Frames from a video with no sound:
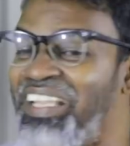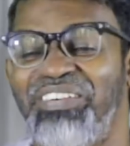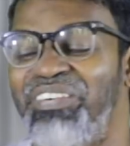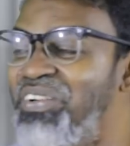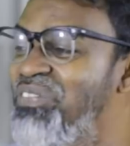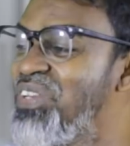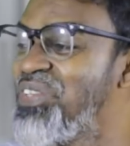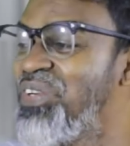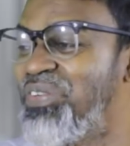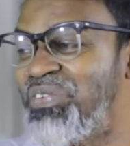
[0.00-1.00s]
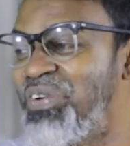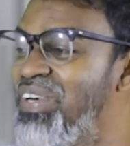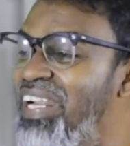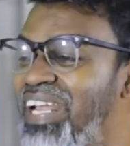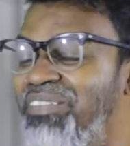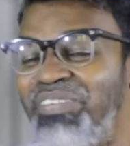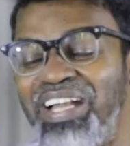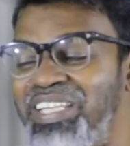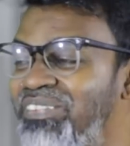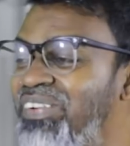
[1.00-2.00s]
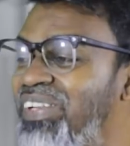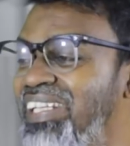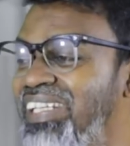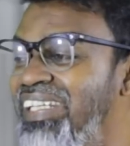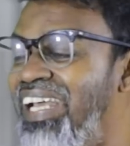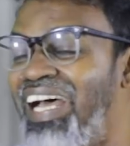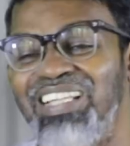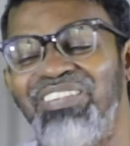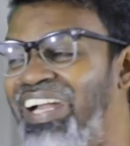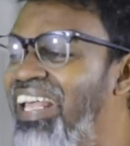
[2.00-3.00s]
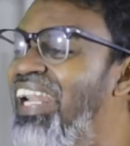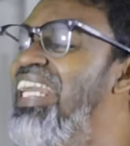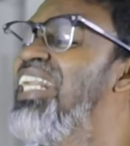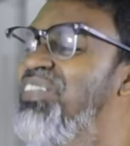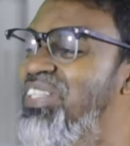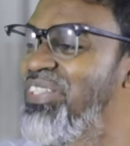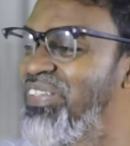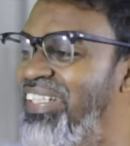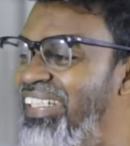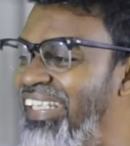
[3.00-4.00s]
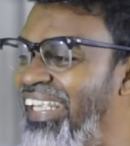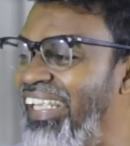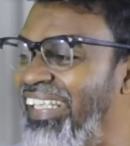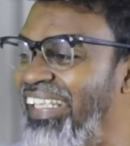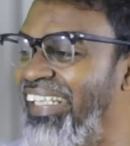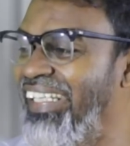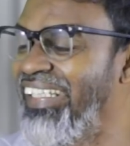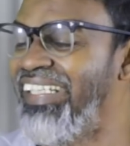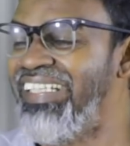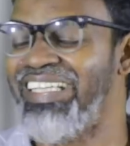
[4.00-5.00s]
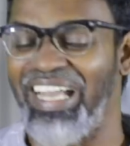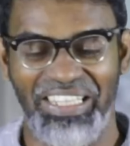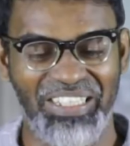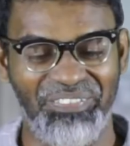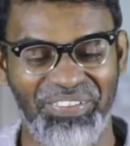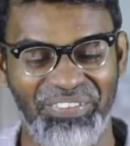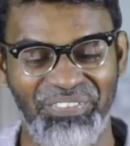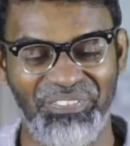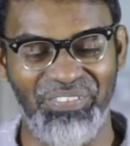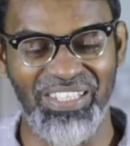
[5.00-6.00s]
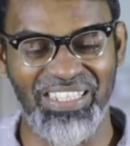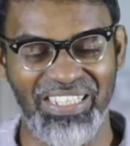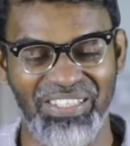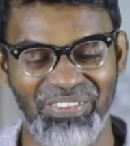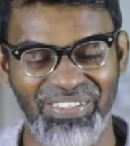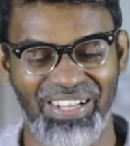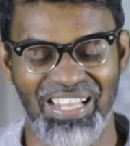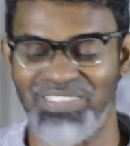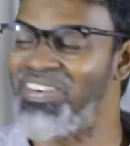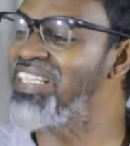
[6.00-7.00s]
அதுக்கு பிறகு பொஸ்ஸோட நோங்களாக நான் பானியை போட்டு அந்த மகளை கல்யாணம் முடிச்சு கொண்டு அதுக்கு பிறகு முடித்து ஒரு ஆறு